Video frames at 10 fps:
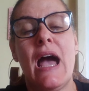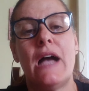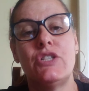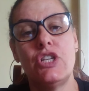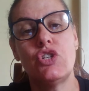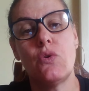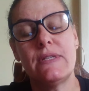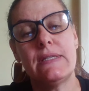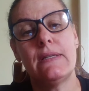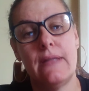A gente
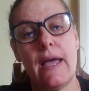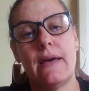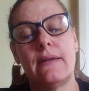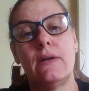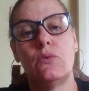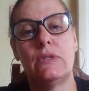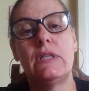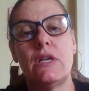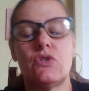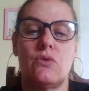considera o
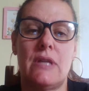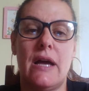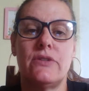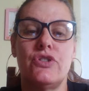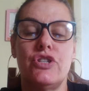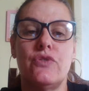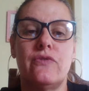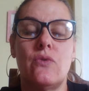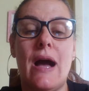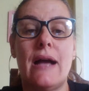texto
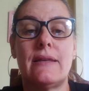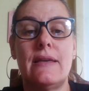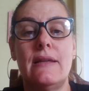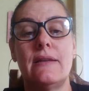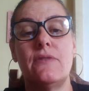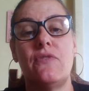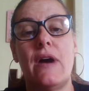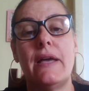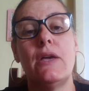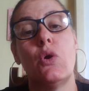narrativo aquele que
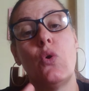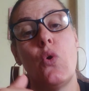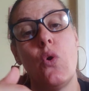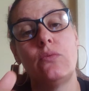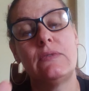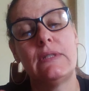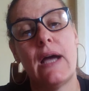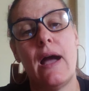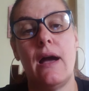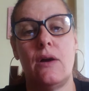vai
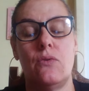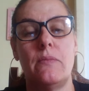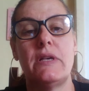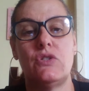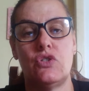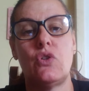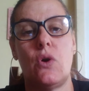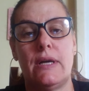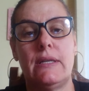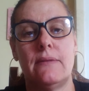contar uma
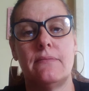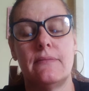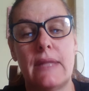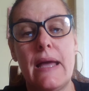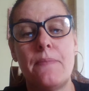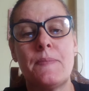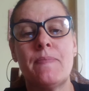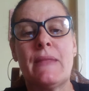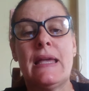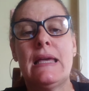história, né?
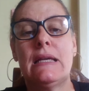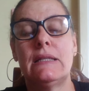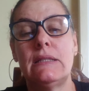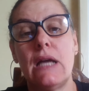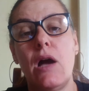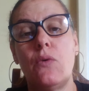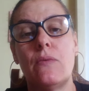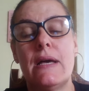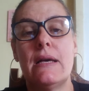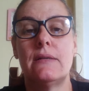
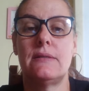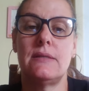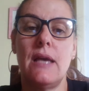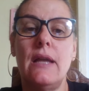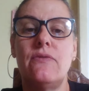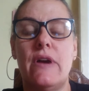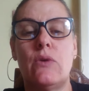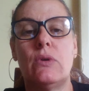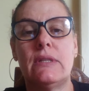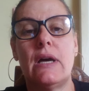Então, se ele vai
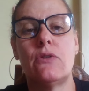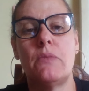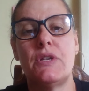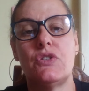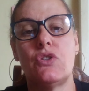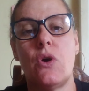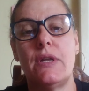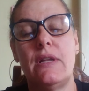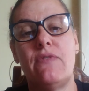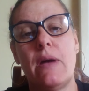contar uma
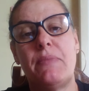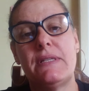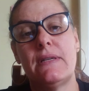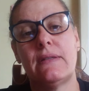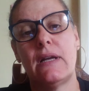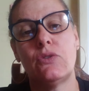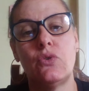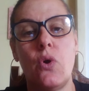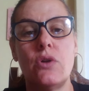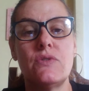história, ele vai apresentar
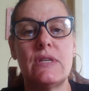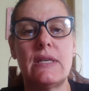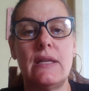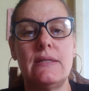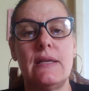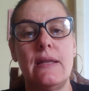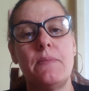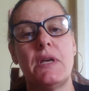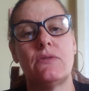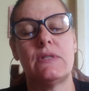todos aqueles
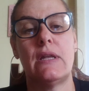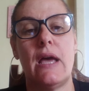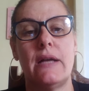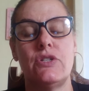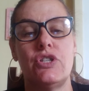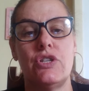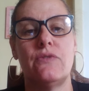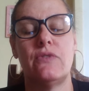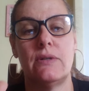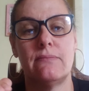elementos da
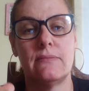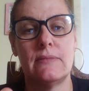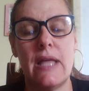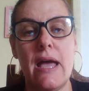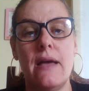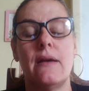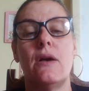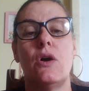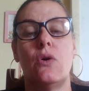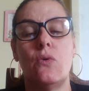narrativa, né?
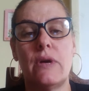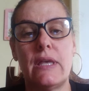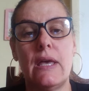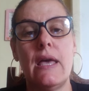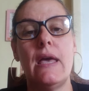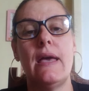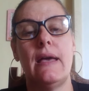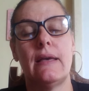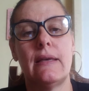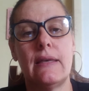O
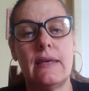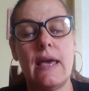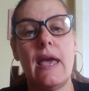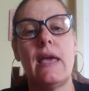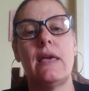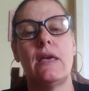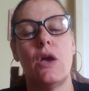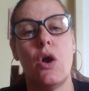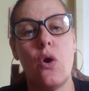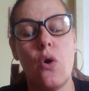que, quem,
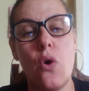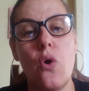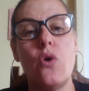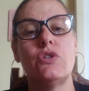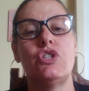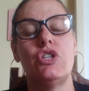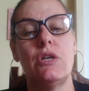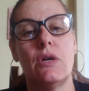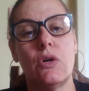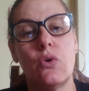
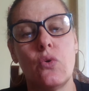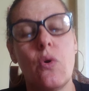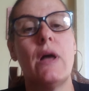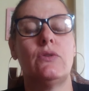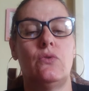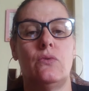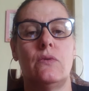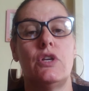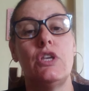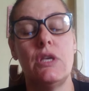onde,
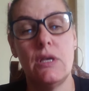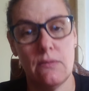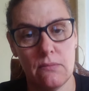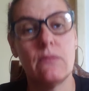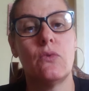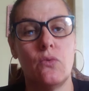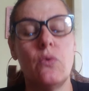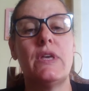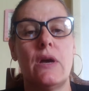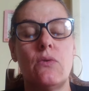quando e o
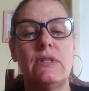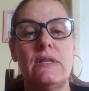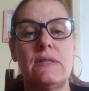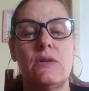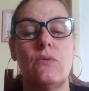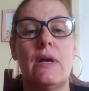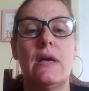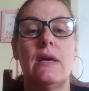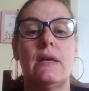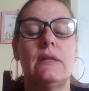que aconteceu.
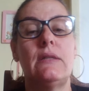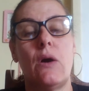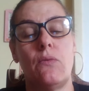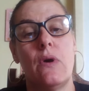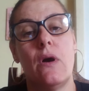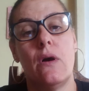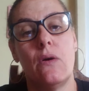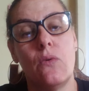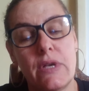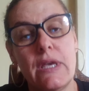Então,
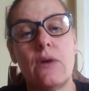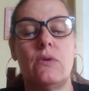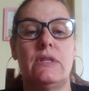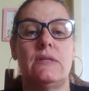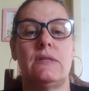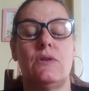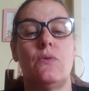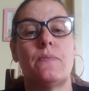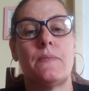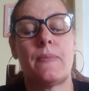o que
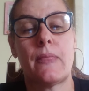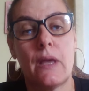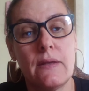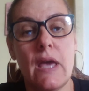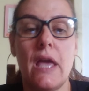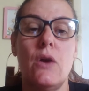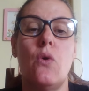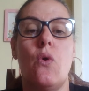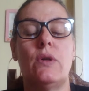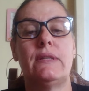aconteceu, quem
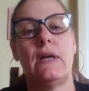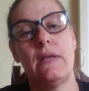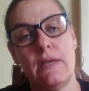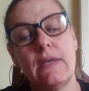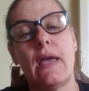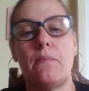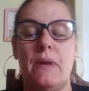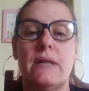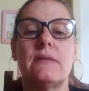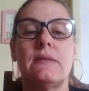conta e quem
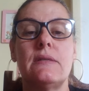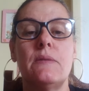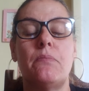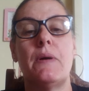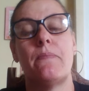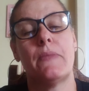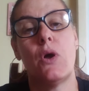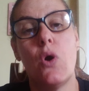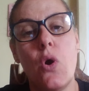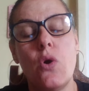participa,
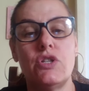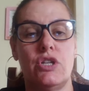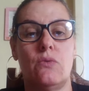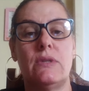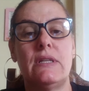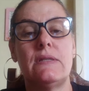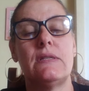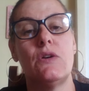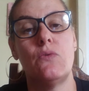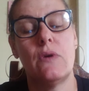onde
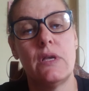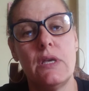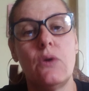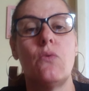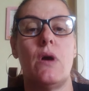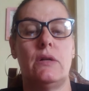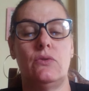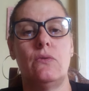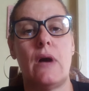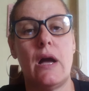aconteceu e
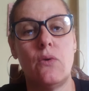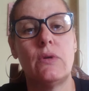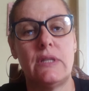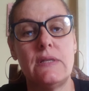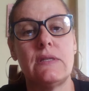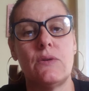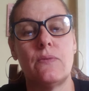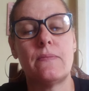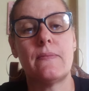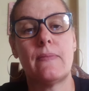quando
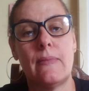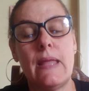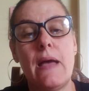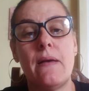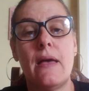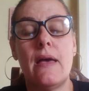aconteceu né?